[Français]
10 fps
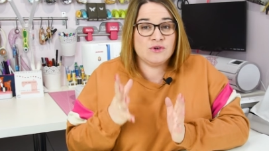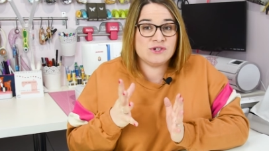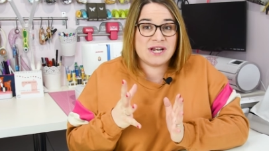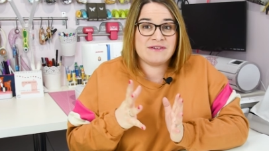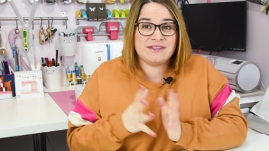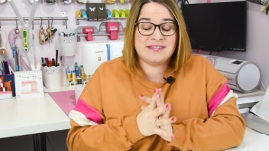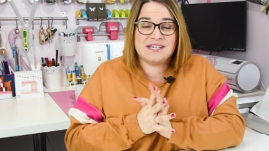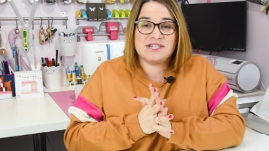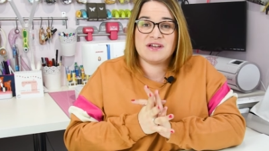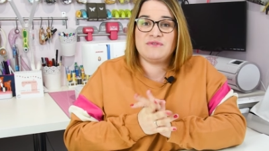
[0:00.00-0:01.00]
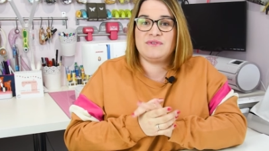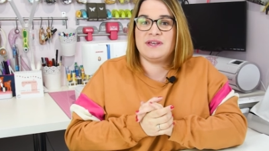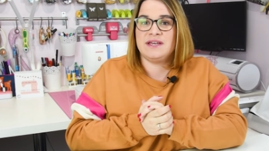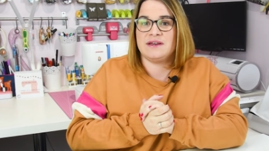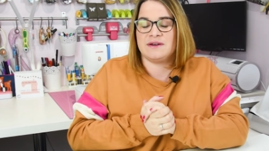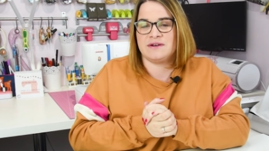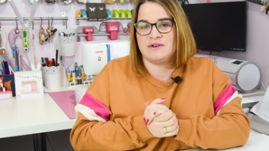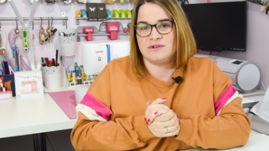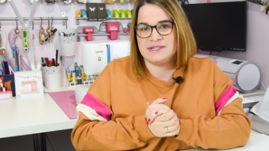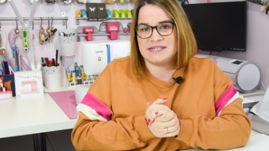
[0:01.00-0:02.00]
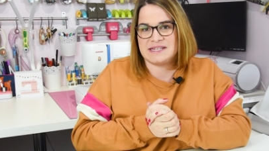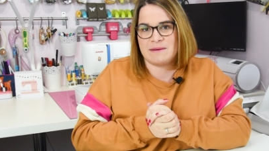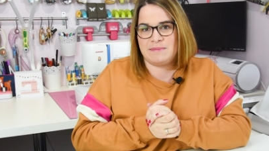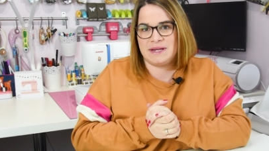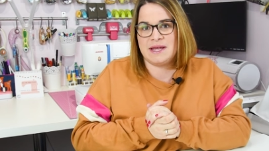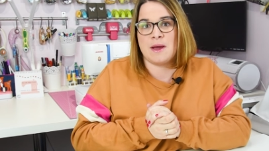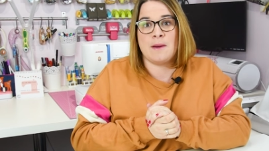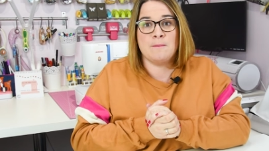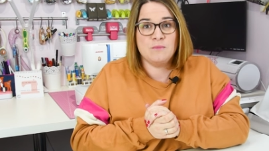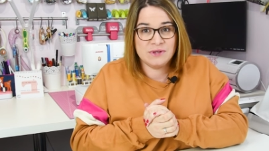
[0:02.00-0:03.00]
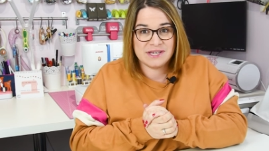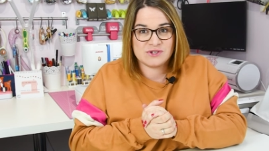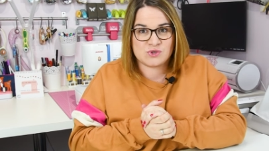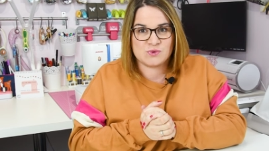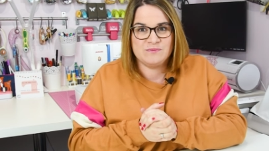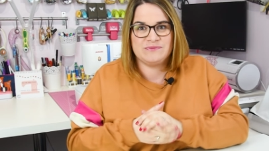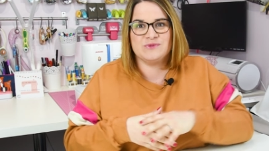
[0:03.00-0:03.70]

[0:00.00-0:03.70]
que je l'avais déjà fait euh, quand ça s'appelait Moonasio.